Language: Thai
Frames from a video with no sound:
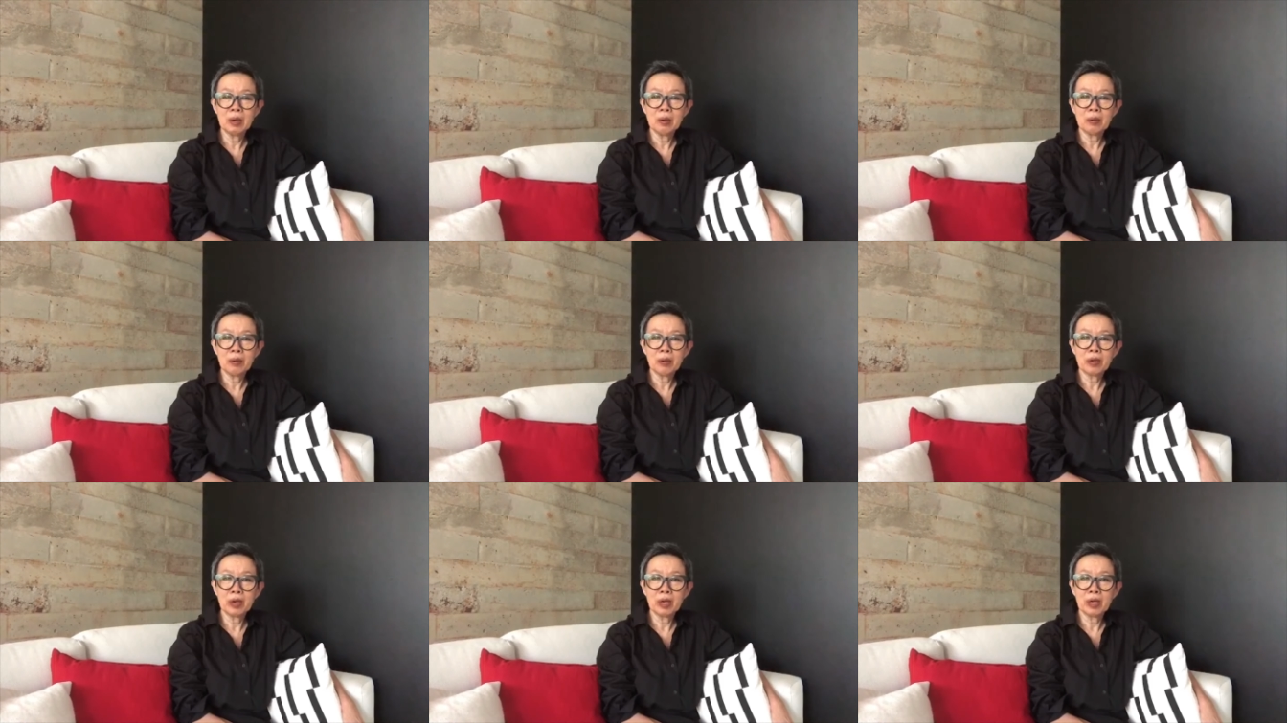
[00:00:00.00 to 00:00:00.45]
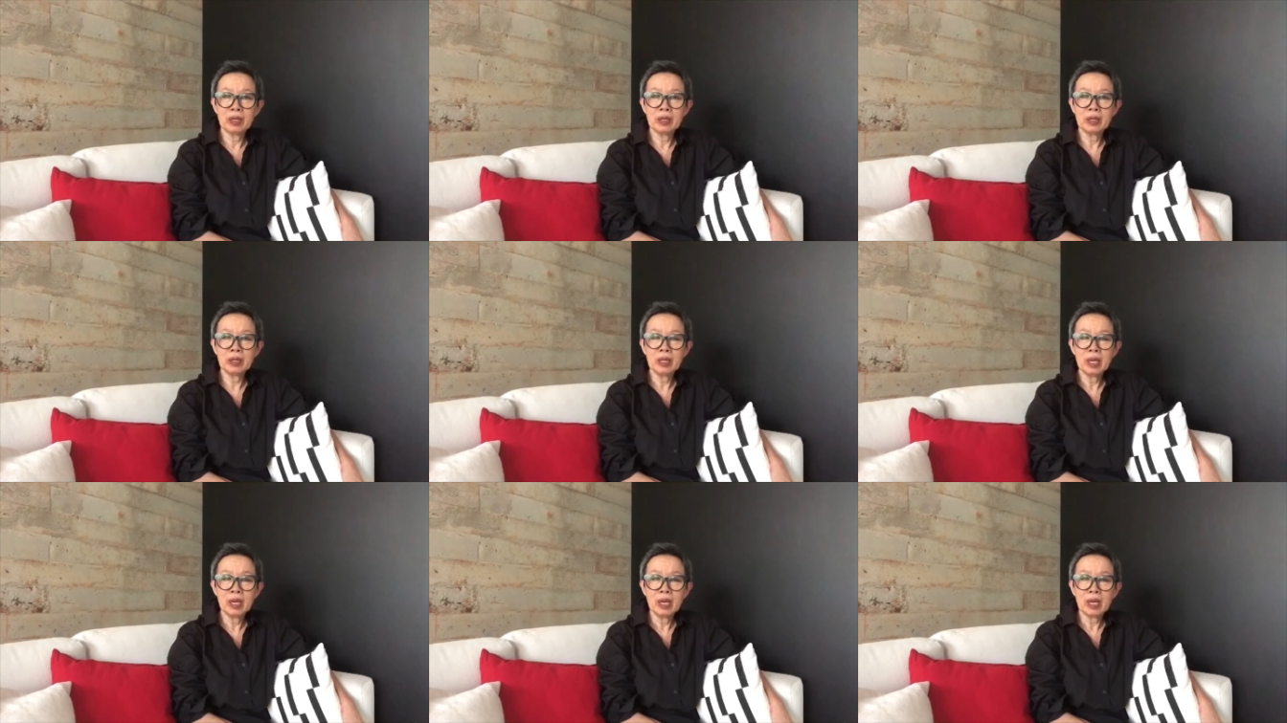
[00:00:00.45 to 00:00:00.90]
เพราะนั้น
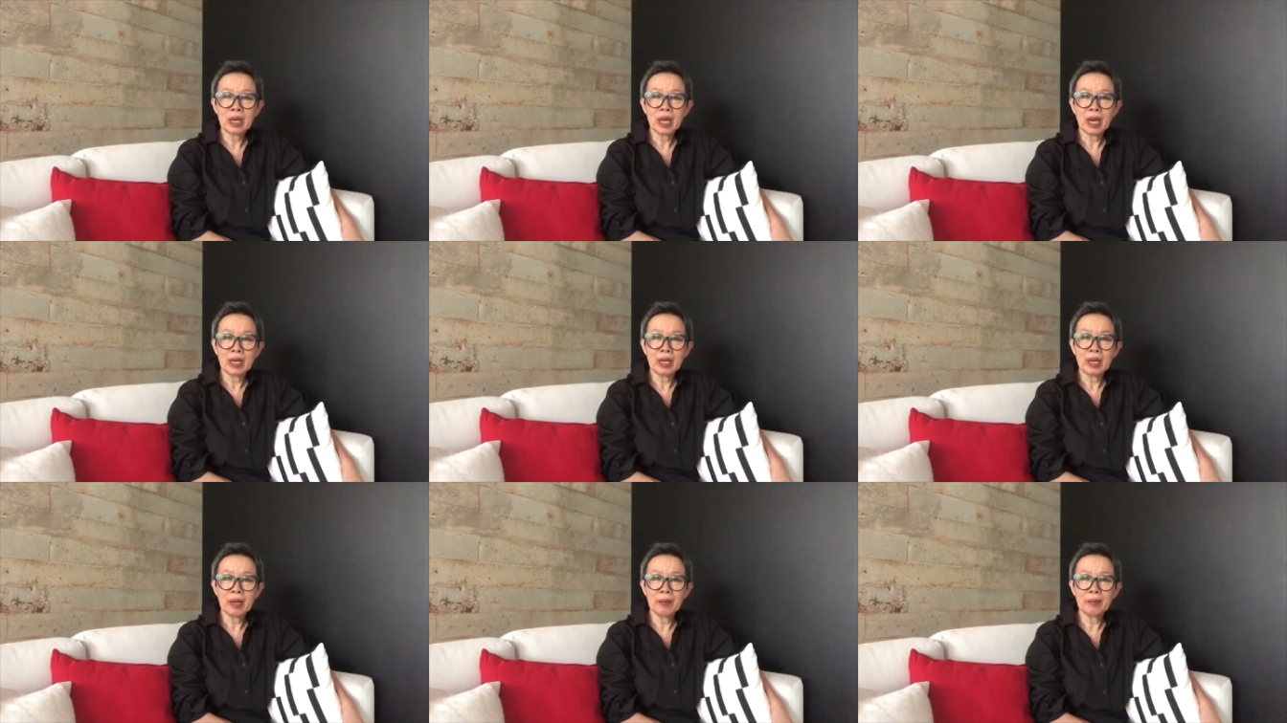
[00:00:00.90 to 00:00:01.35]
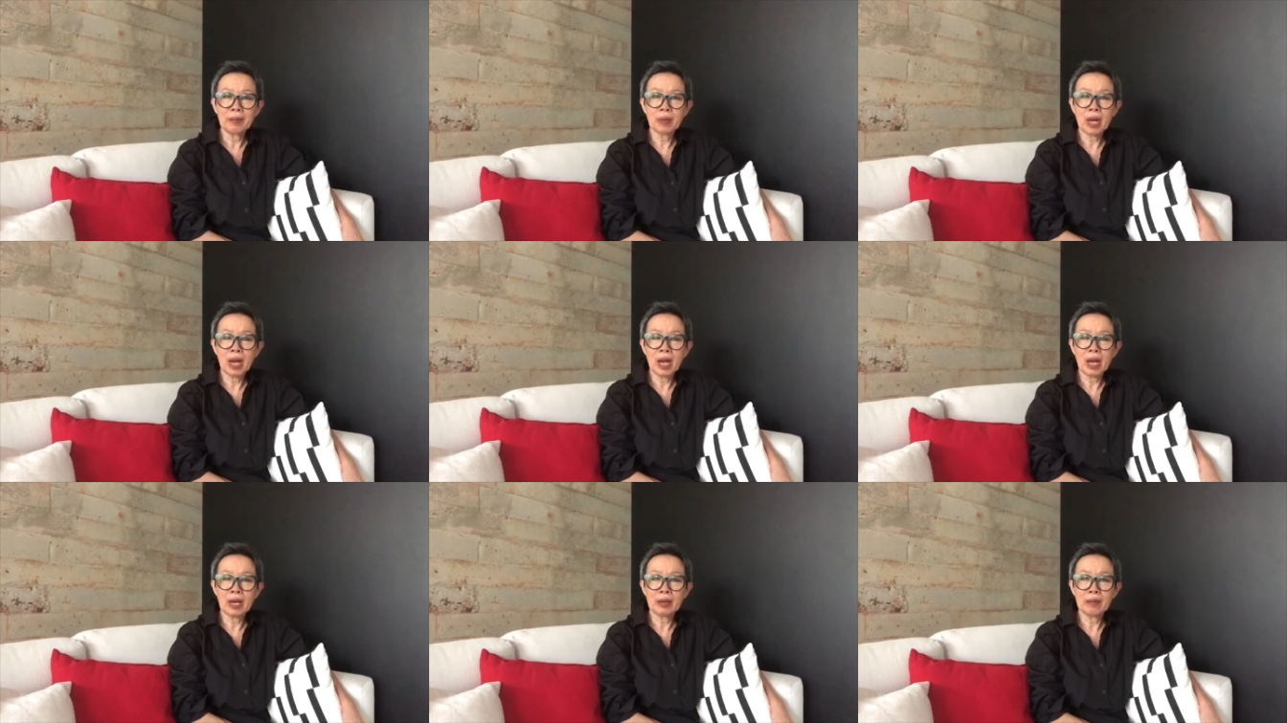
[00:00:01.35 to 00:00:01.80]
การทำ
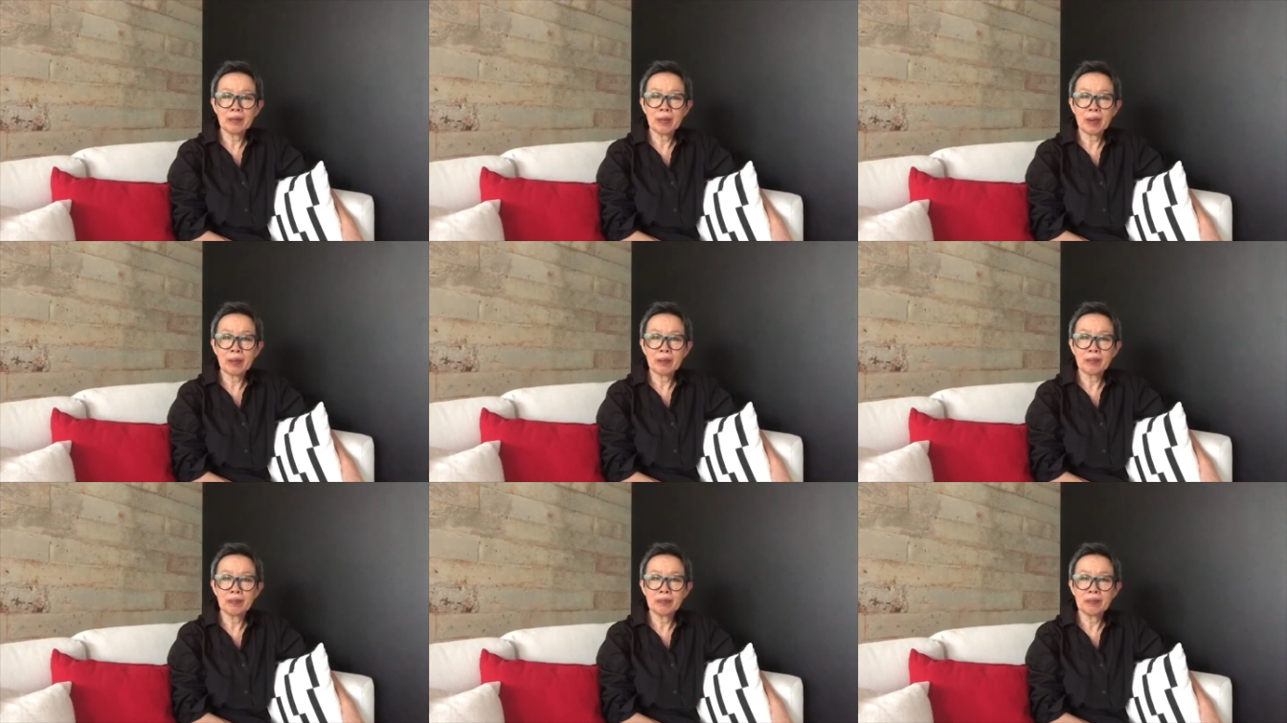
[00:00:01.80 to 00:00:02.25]
งานแบบ